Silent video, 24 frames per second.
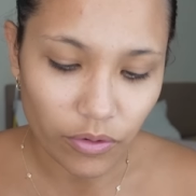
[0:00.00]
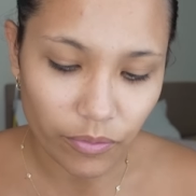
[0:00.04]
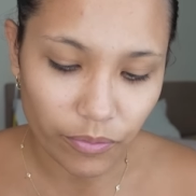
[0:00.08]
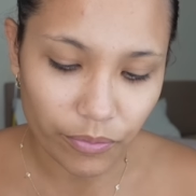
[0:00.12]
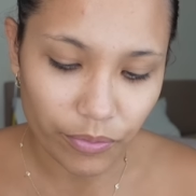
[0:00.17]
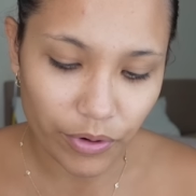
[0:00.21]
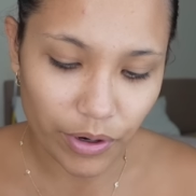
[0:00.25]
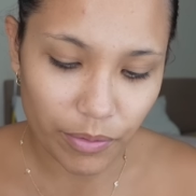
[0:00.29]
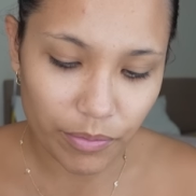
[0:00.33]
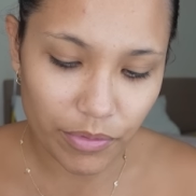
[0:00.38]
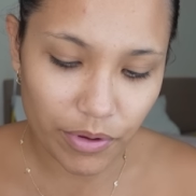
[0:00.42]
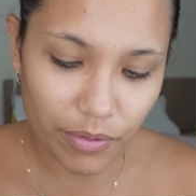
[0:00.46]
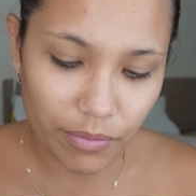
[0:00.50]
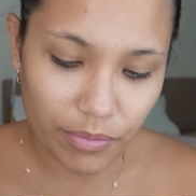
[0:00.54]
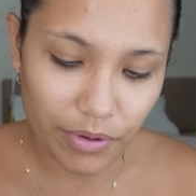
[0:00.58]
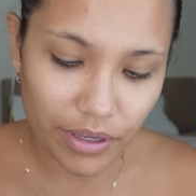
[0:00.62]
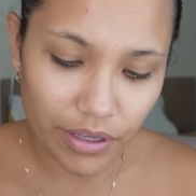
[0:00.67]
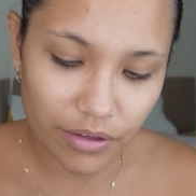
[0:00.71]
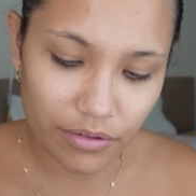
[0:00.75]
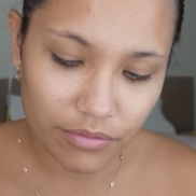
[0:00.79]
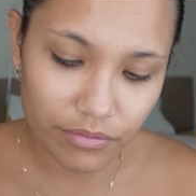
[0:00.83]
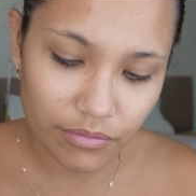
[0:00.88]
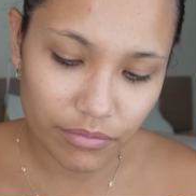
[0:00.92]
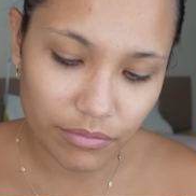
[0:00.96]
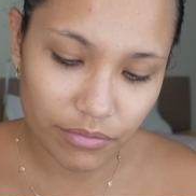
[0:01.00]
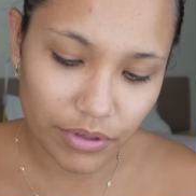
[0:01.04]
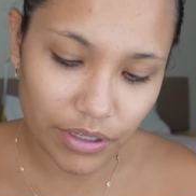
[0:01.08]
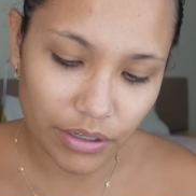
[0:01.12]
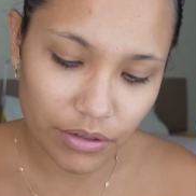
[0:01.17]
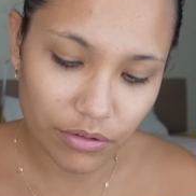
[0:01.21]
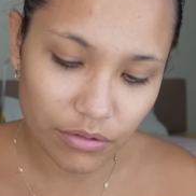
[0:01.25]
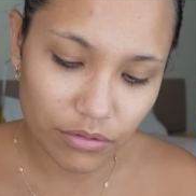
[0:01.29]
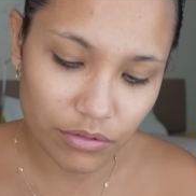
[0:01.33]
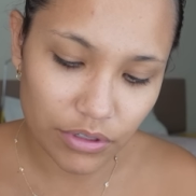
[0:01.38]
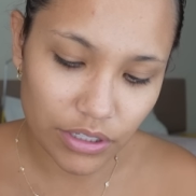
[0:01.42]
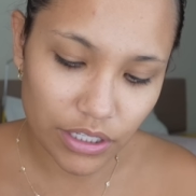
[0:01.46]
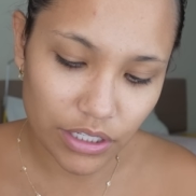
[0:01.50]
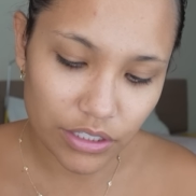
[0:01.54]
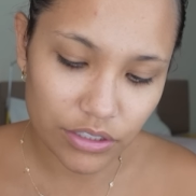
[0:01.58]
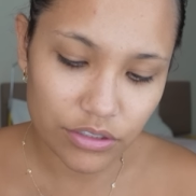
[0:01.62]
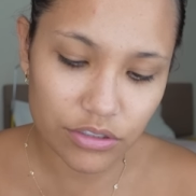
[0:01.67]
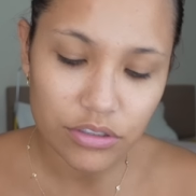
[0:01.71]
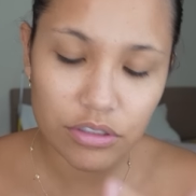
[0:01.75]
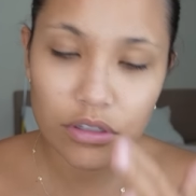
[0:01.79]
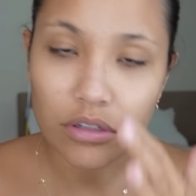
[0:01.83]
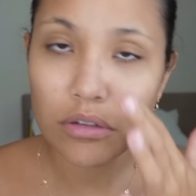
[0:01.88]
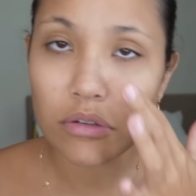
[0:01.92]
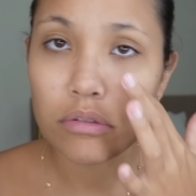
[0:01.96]
É um primer bem, bem
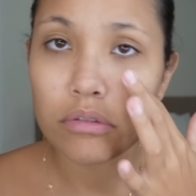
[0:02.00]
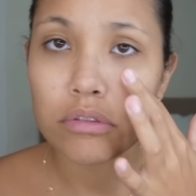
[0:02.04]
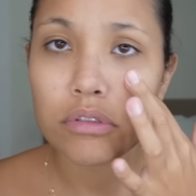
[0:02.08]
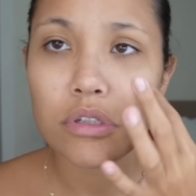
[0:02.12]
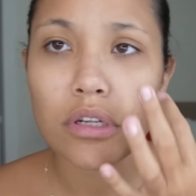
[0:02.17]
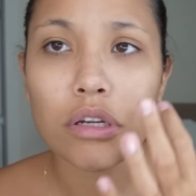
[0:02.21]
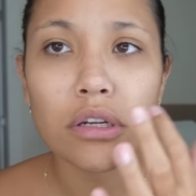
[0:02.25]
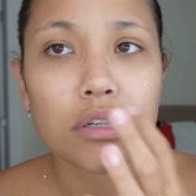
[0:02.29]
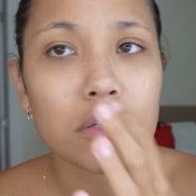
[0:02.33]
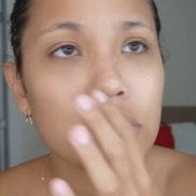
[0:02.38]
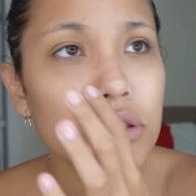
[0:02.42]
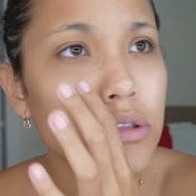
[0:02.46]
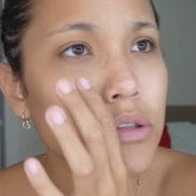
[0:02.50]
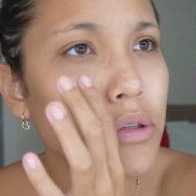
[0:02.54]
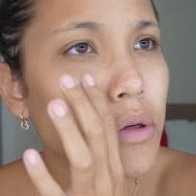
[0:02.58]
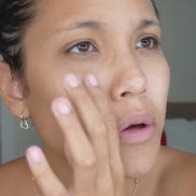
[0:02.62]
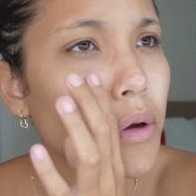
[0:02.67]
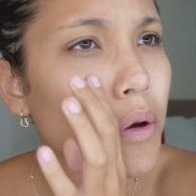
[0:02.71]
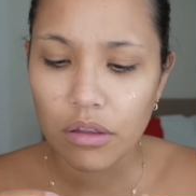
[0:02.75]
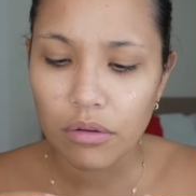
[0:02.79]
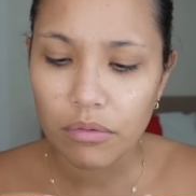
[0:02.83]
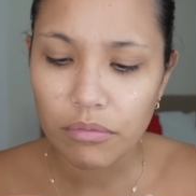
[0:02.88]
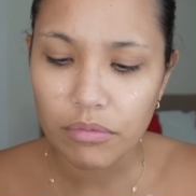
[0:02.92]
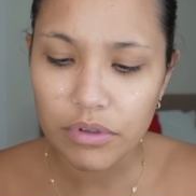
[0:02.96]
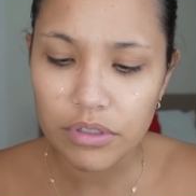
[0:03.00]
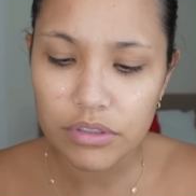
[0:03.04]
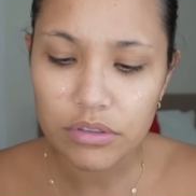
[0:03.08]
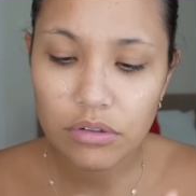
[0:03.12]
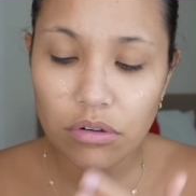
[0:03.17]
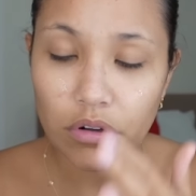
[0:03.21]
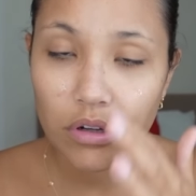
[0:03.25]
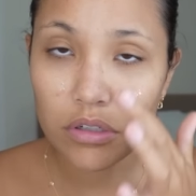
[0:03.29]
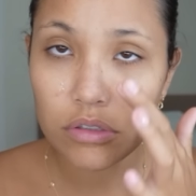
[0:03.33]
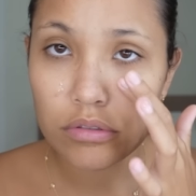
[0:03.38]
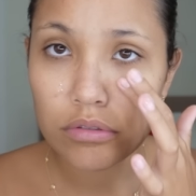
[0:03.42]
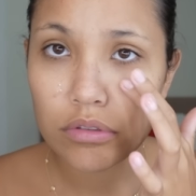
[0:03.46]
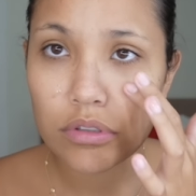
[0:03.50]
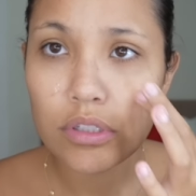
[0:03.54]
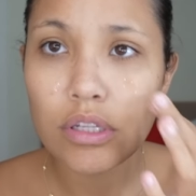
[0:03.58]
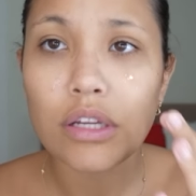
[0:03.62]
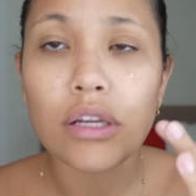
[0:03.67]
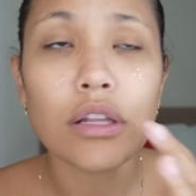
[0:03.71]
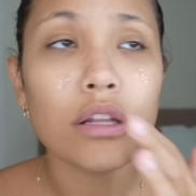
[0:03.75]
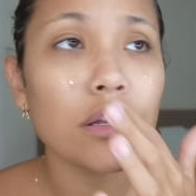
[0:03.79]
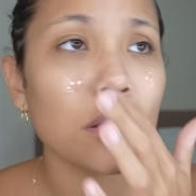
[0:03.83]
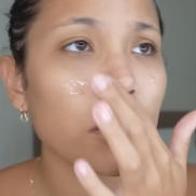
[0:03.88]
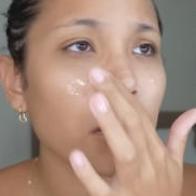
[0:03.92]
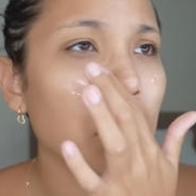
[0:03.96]
grudentinho, gente. Mas eu gosto
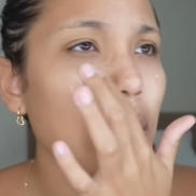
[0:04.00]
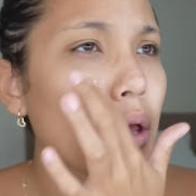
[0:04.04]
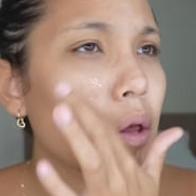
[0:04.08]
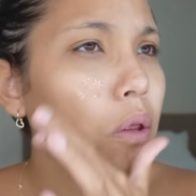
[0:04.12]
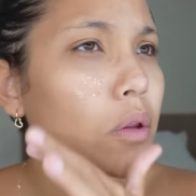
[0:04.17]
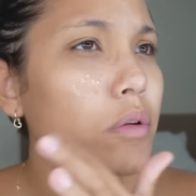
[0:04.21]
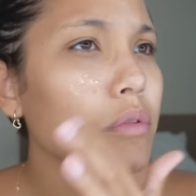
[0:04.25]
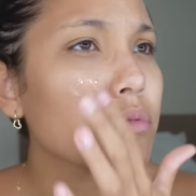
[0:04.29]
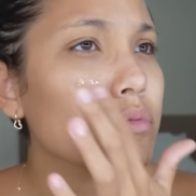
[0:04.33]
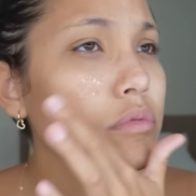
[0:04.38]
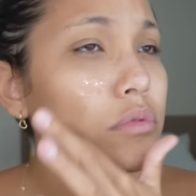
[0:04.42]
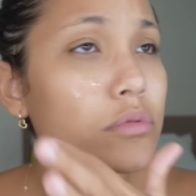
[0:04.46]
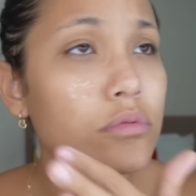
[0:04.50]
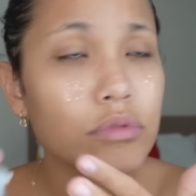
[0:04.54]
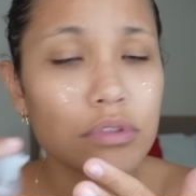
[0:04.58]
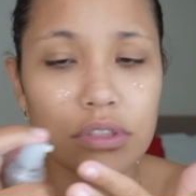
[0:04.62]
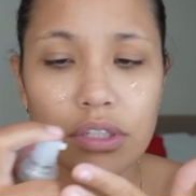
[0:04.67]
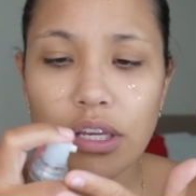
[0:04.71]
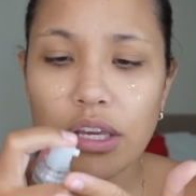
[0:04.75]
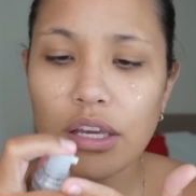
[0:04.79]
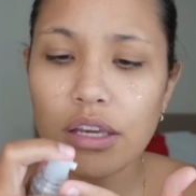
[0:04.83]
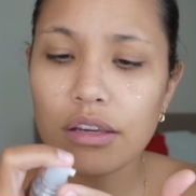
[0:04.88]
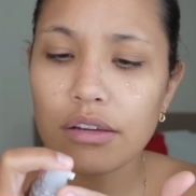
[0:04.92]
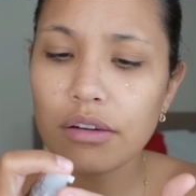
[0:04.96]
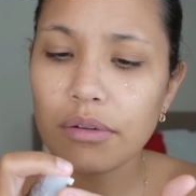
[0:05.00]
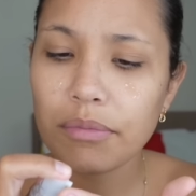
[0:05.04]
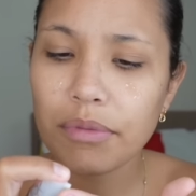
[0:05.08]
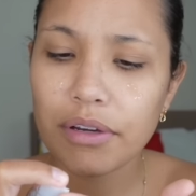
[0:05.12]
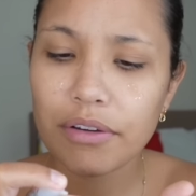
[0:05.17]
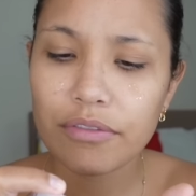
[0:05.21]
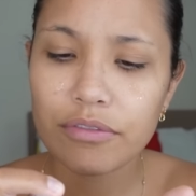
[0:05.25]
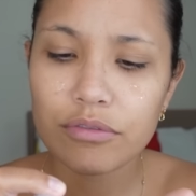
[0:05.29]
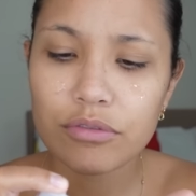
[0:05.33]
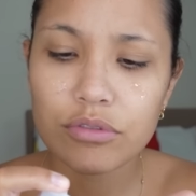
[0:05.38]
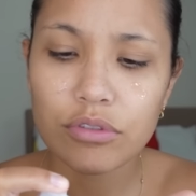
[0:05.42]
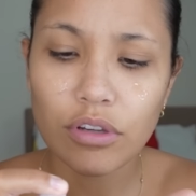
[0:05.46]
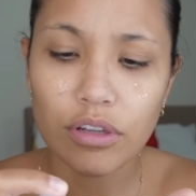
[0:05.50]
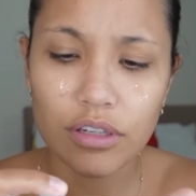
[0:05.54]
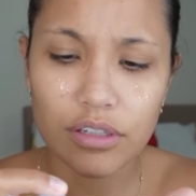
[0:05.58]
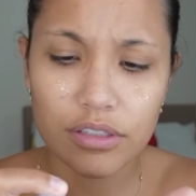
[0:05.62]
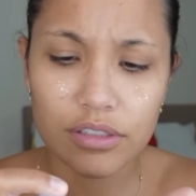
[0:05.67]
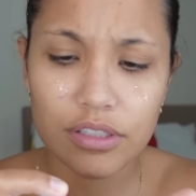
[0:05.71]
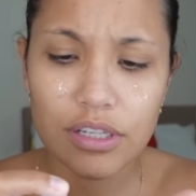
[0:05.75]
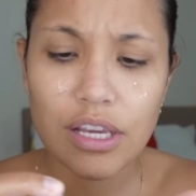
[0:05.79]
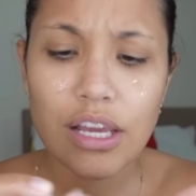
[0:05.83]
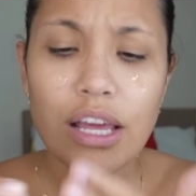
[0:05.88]
dele. Eu não, não sei como é que funciona.